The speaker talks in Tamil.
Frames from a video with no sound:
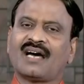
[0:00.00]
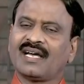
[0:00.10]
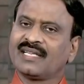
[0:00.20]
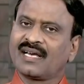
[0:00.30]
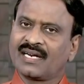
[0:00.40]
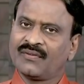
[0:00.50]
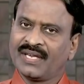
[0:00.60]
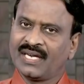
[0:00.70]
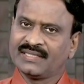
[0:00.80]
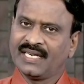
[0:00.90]
சாதாரண
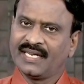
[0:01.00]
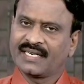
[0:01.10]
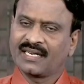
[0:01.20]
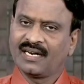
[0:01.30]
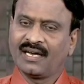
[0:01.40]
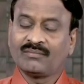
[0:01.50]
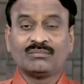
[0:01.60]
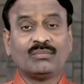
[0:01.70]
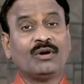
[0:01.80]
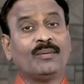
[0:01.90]
வியாதியாக இருக்கலாம்
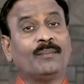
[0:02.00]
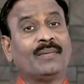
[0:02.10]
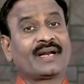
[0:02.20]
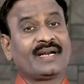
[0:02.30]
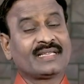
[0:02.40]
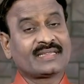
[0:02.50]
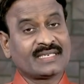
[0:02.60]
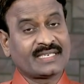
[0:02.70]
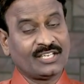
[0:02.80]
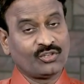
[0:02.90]

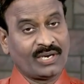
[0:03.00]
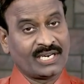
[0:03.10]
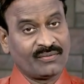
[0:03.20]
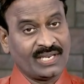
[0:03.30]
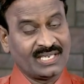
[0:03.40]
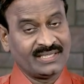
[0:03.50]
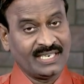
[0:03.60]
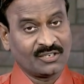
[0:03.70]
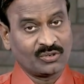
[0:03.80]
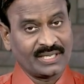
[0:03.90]
மரணத்திற்கு ஏதுவான
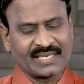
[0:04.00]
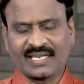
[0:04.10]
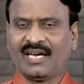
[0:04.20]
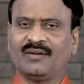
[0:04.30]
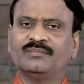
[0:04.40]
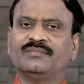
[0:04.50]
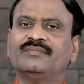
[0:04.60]
வியாதியாய் கூட இருக்கலாம் இட்